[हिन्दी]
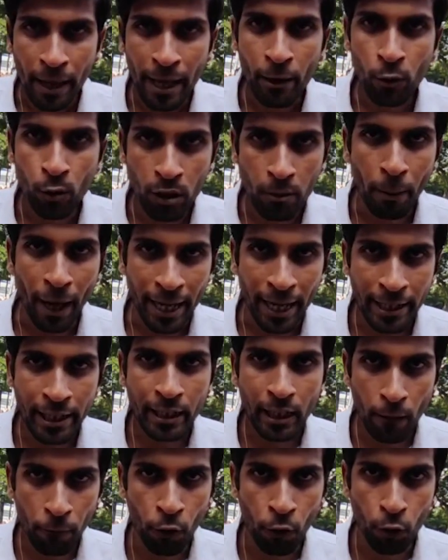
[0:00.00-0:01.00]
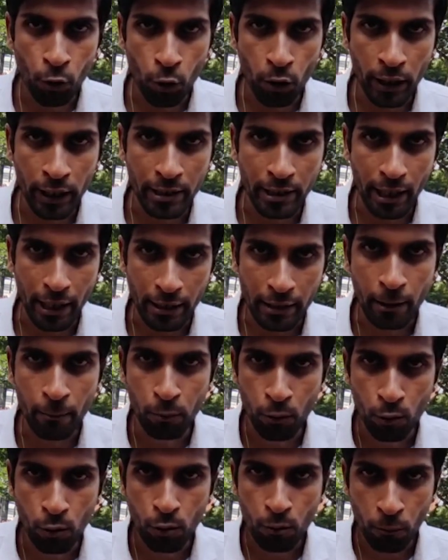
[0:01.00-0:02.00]
मैं उस बैनर का फ़ोटो खींचा
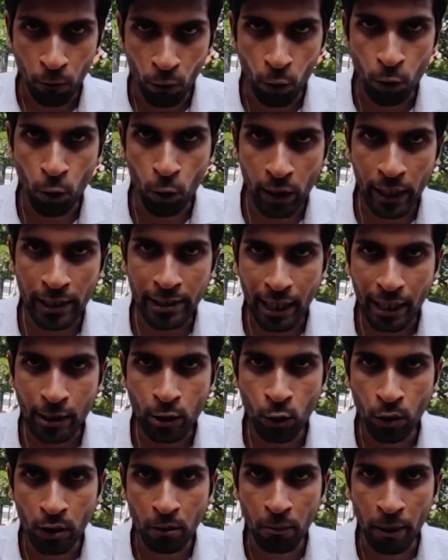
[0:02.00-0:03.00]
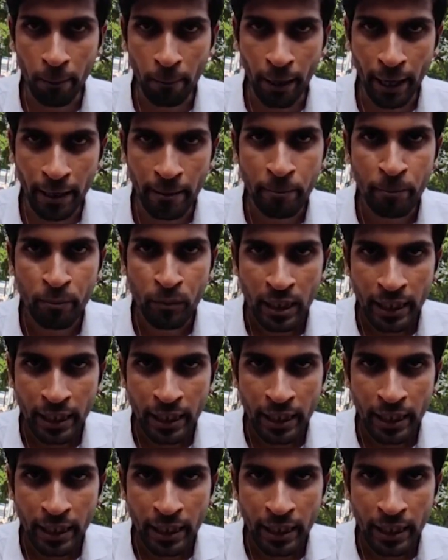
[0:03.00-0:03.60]
जब फ़ोटो खींचा तो उसमें मैं